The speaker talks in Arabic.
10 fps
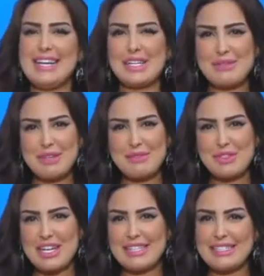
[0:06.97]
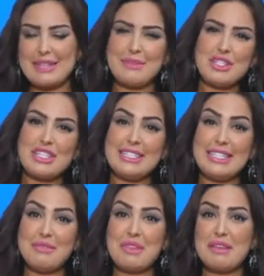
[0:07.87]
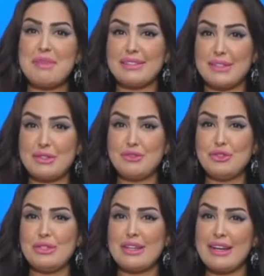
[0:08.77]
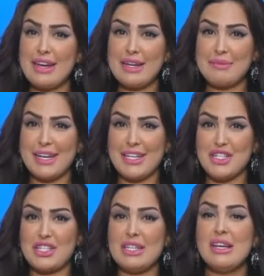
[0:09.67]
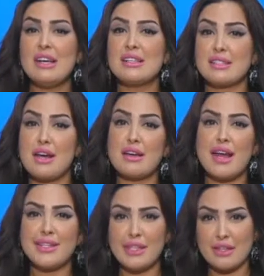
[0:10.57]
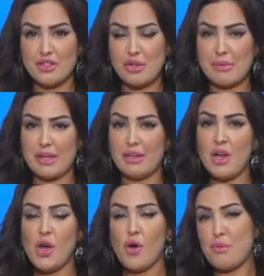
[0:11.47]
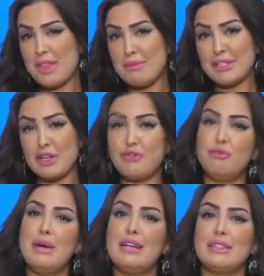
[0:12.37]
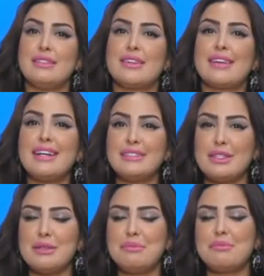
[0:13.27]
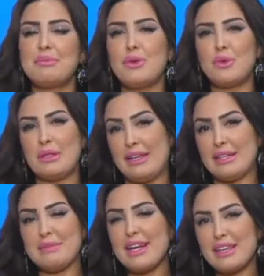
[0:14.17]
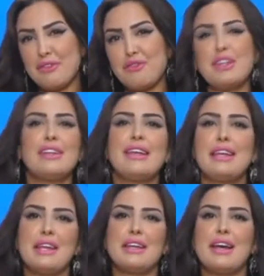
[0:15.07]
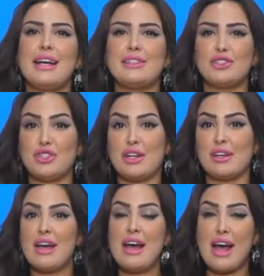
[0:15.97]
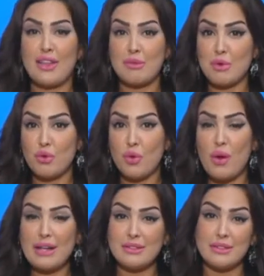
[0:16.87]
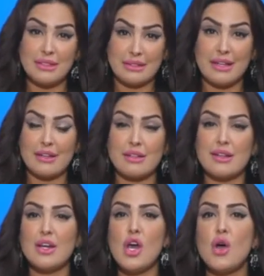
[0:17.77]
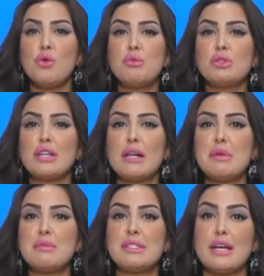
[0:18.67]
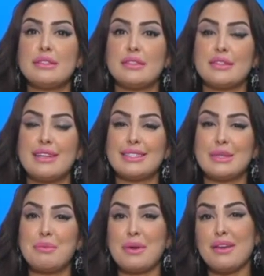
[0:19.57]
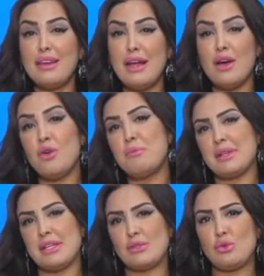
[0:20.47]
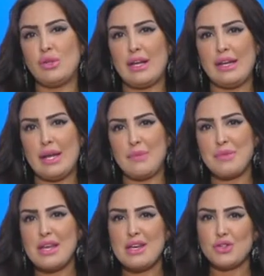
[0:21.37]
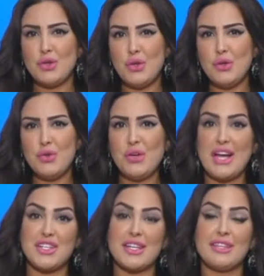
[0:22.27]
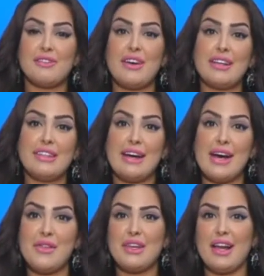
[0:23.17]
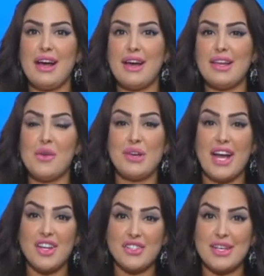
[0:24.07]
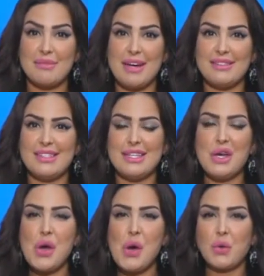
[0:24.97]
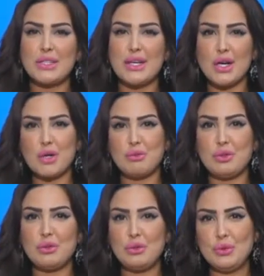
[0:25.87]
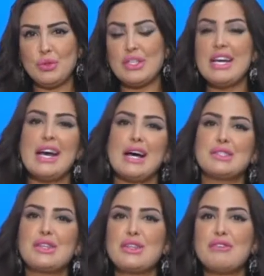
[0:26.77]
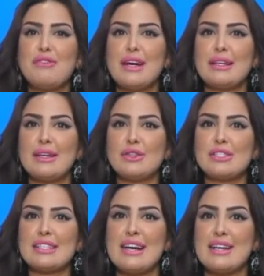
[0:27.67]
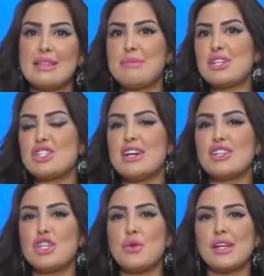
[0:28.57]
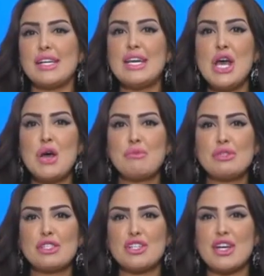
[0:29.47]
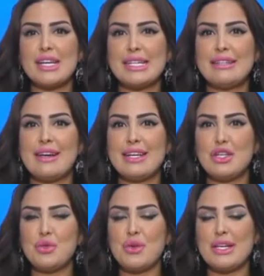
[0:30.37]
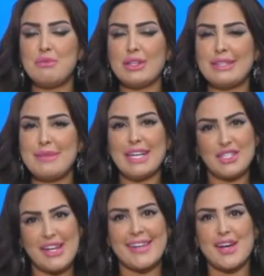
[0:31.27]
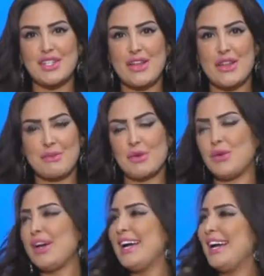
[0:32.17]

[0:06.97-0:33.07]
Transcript: حياكم الله مشاهدينا من جديد مثل ما تعرفون الغلاء المعيشي صار حديث الجميع ومثل ما تعرفون بعد ان الراتب مو يعني ما يكفينا لين نهايه الشهر هذا الموضوع وايد يتكرر والمطالبه بزياده الراتب قله هم من يحصلون عليها شو الحلول عشان نتفادى هذه الحاله والعجز المادي وتراكم الديون استضيف معنا الاستاذ بشار شوقي مستشار اداري دولي معتمد عشان نناقش هذا الموضوع